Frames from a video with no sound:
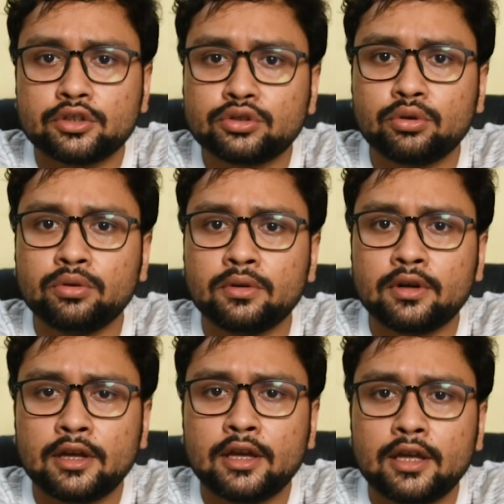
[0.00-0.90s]
সো
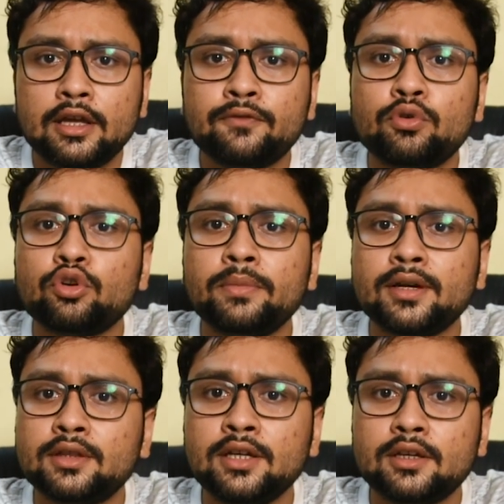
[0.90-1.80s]
ইফ কোনো
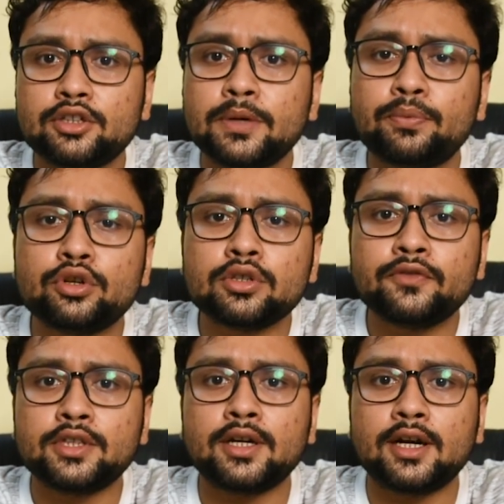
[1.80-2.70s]
ব্যক্তি সে পুলিশ
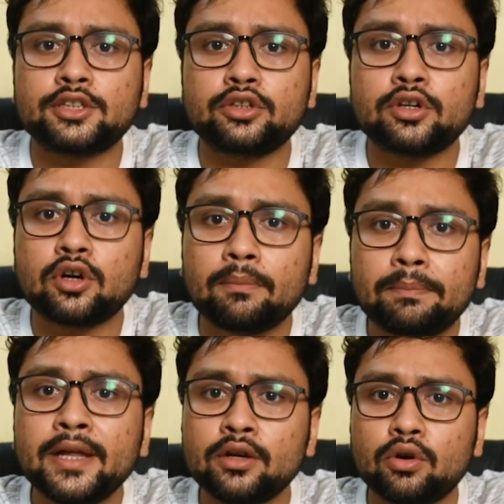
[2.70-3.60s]
অফিসারের কাছে কোনো
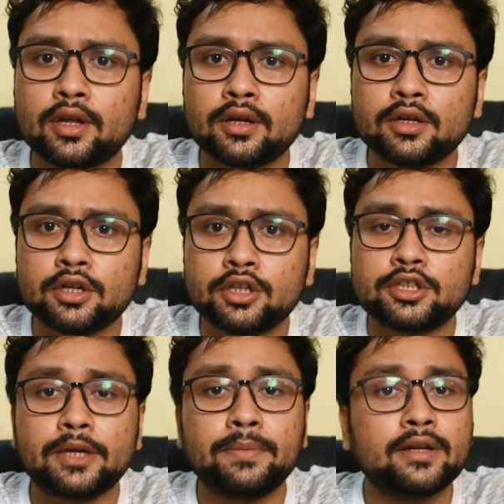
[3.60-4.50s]
কমপ্লেন করে
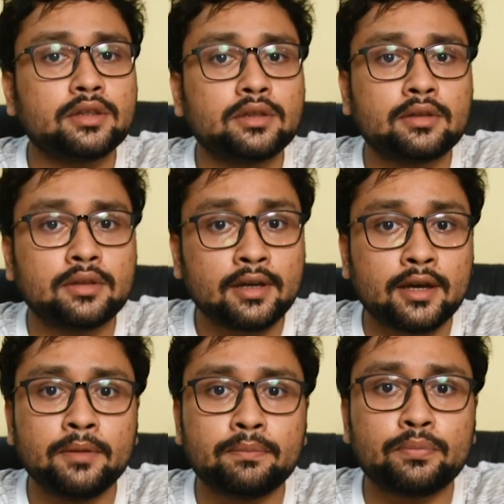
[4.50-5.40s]
সেই
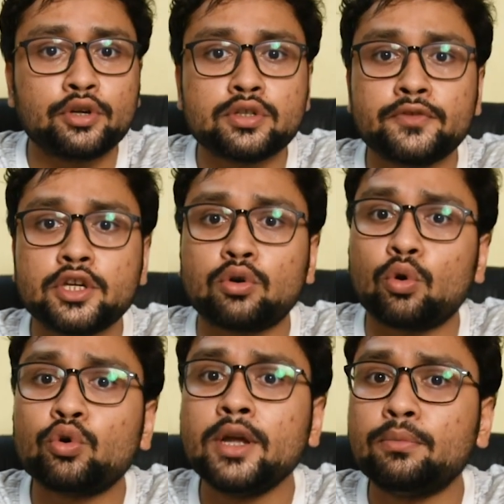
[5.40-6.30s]
ব্যক্তিকে পুলিশ অফিসার
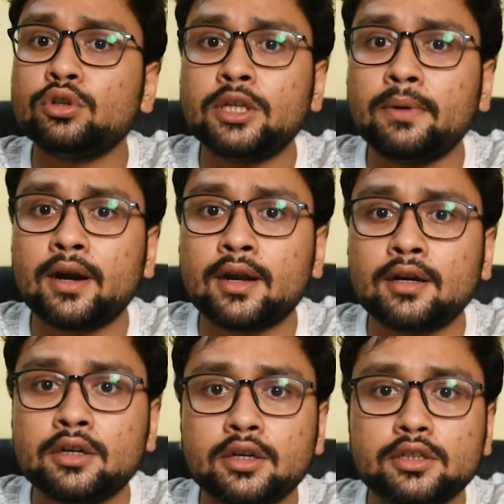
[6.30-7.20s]
কখনোই বলতে পারে না
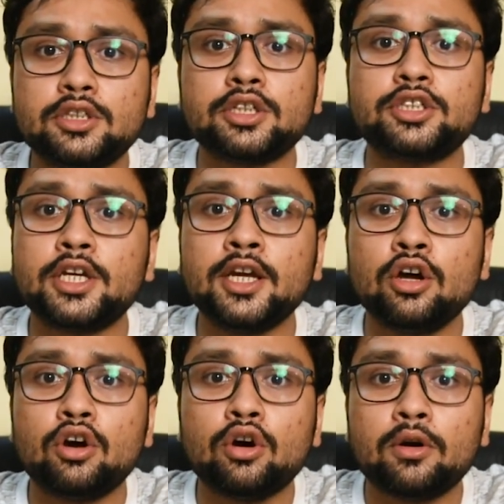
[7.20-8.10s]
যে সে
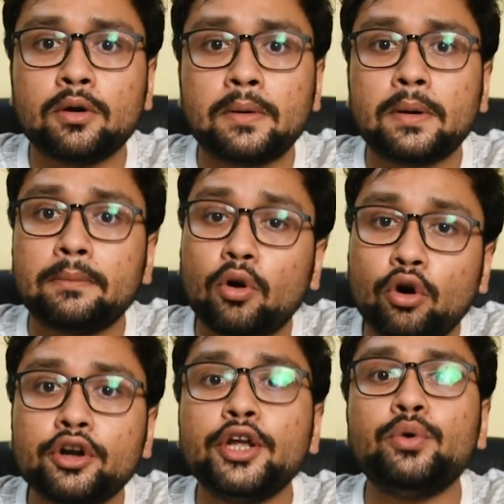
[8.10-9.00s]

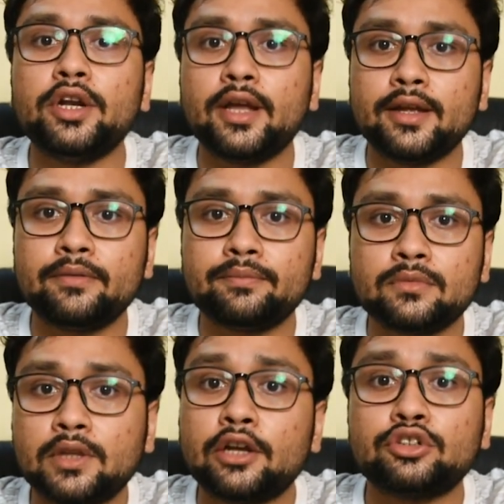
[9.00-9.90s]
অন ডিউটি নেই
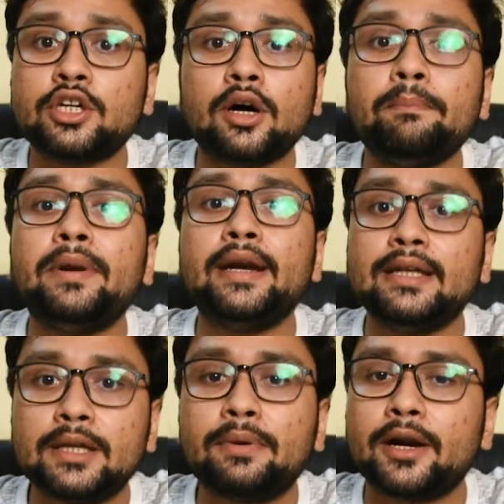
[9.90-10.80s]
তাই সে কমপ্লেন নিতে